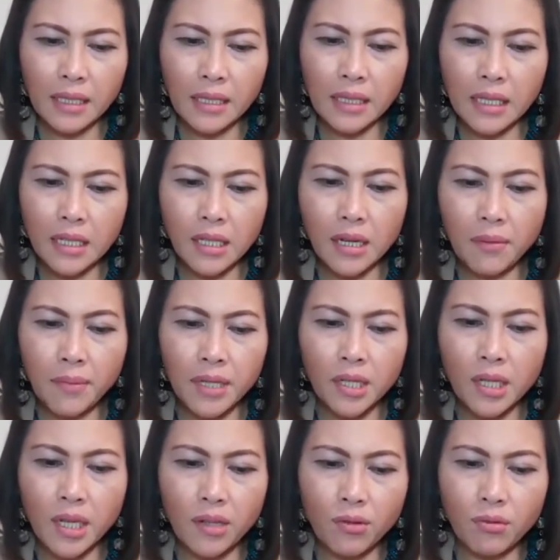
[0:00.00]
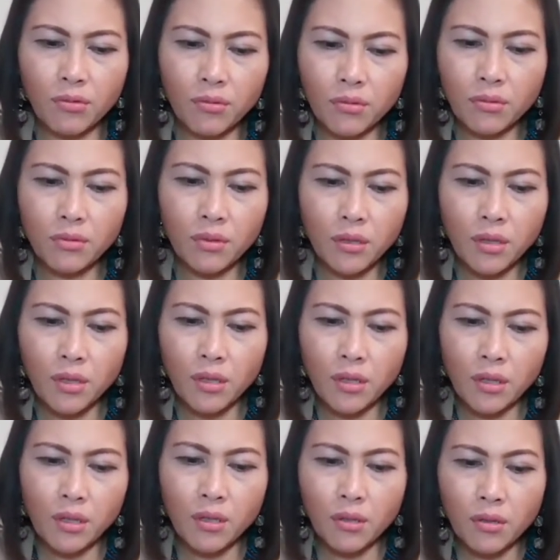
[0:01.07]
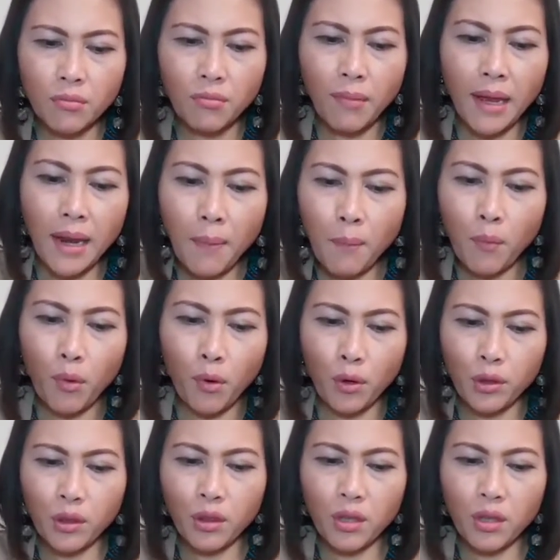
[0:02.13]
hindi siya masyadong malambot.